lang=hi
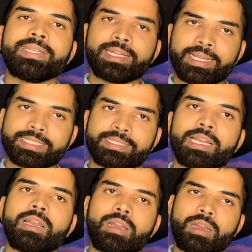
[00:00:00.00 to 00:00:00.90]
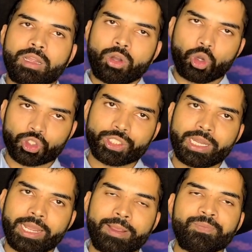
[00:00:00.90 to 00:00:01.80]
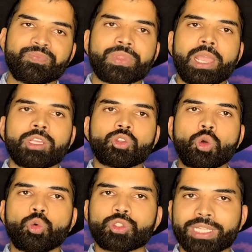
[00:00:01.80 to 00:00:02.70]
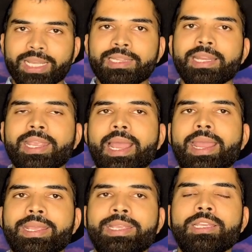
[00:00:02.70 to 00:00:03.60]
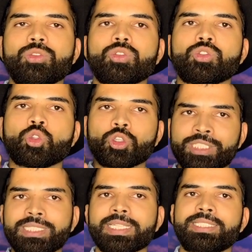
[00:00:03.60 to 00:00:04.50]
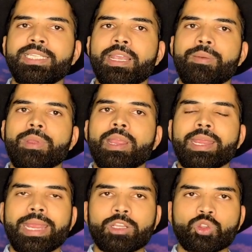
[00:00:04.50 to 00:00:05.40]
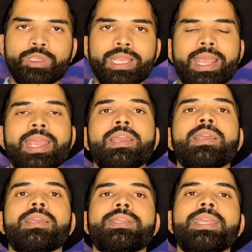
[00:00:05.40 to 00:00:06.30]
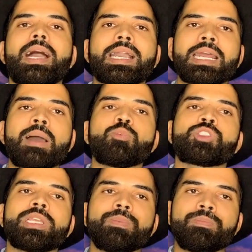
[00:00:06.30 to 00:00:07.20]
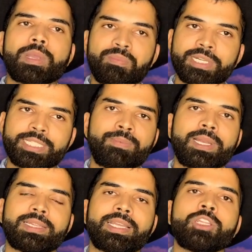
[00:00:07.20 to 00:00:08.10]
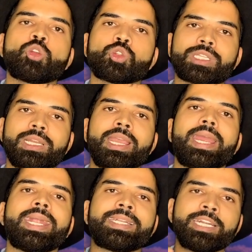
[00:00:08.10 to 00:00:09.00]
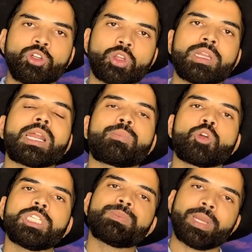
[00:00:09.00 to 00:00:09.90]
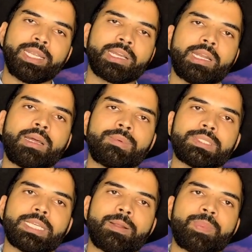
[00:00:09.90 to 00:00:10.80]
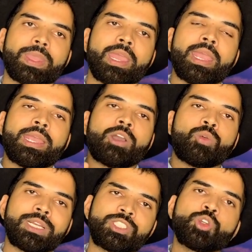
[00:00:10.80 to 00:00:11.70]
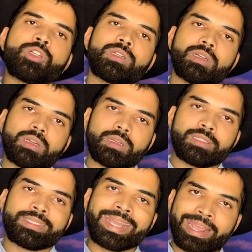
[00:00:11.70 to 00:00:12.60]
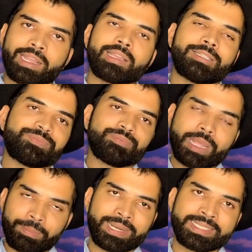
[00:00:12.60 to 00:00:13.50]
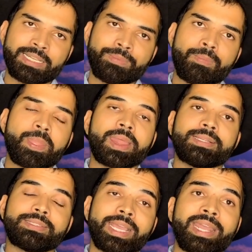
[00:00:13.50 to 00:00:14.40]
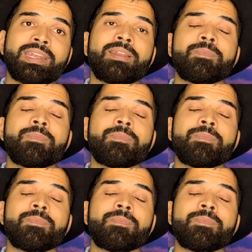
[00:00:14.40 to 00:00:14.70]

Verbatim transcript: इंटरनेशनल हॉस्टल है तो उसके अंदर क्या है कि दो चीज़ अच्छी है एक तो ये है कि अगर आप उसकी मेंबरशिप लेते हैं तो उसके लिए 18 डॉलर आपको स्पेंड करना पड़ता है वंस यू टेक मेंबरशिप देन